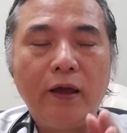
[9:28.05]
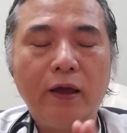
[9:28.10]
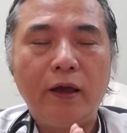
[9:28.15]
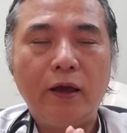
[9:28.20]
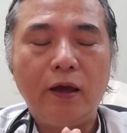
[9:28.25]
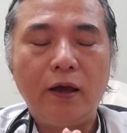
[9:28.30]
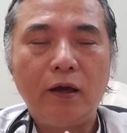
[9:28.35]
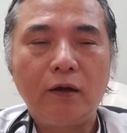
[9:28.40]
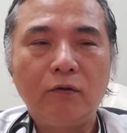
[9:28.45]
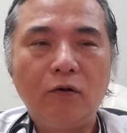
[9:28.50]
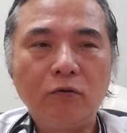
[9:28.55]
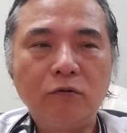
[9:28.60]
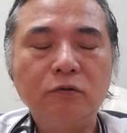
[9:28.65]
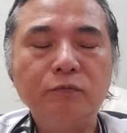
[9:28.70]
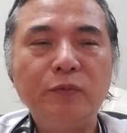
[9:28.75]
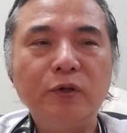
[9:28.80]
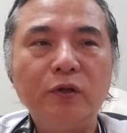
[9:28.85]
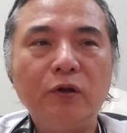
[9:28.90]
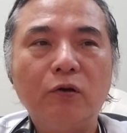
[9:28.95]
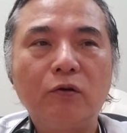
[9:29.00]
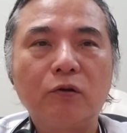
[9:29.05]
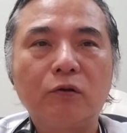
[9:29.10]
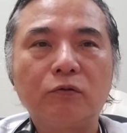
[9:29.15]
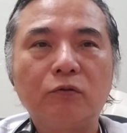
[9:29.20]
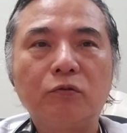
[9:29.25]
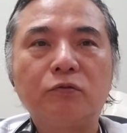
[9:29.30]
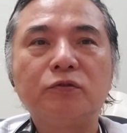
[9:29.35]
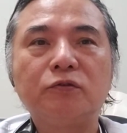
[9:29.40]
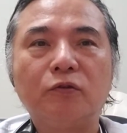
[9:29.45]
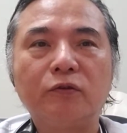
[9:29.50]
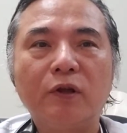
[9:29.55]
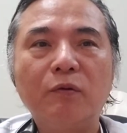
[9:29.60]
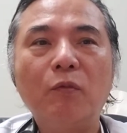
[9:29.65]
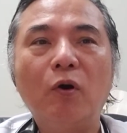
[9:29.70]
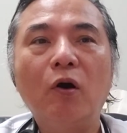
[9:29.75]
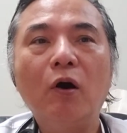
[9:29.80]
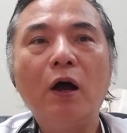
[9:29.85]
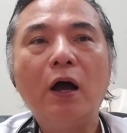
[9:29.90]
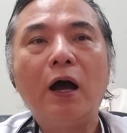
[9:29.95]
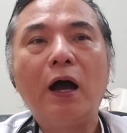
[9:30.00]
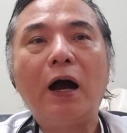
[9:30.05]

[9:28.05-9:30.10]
えー、ごく微量の毒素でも